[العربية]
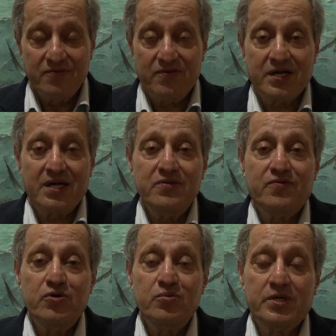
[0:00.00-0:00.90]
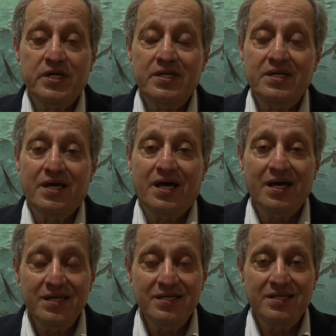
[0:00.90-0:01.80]
فكيف يمكن
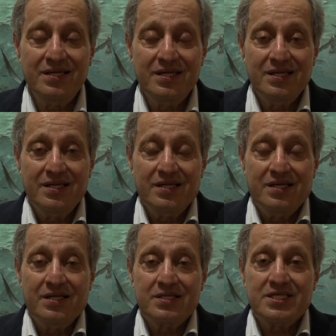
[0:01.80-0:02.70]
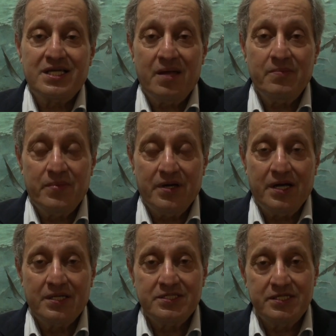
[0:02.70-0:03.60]
أن آه، تلعب
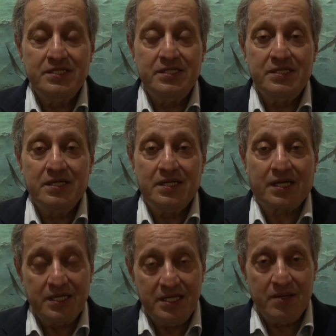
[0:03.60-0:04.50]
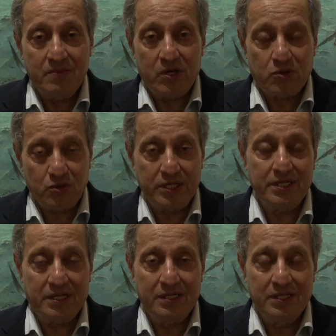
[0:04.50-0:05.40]
هذه القيم
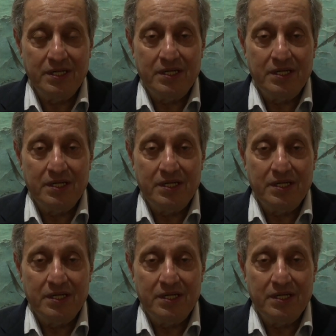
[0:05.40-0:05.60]
الروحية